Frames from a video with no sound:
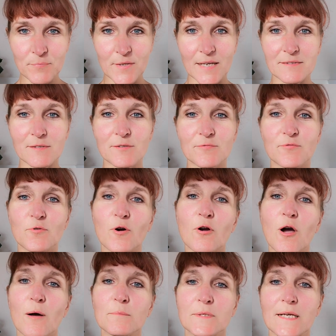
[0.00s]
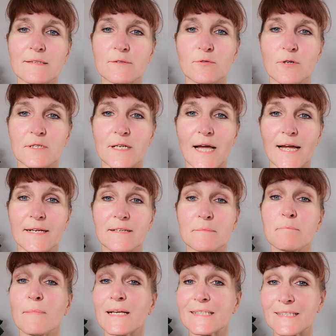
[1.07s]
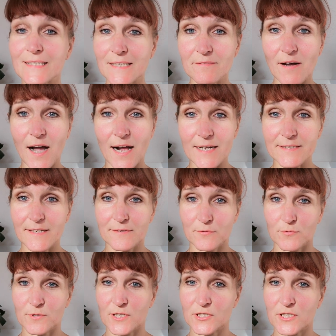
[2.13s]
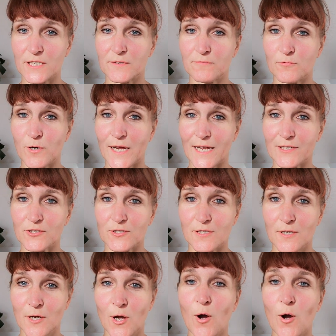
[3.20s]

dass es vorkommt, dass dort ein massiver Altersunterschied vorherrscht.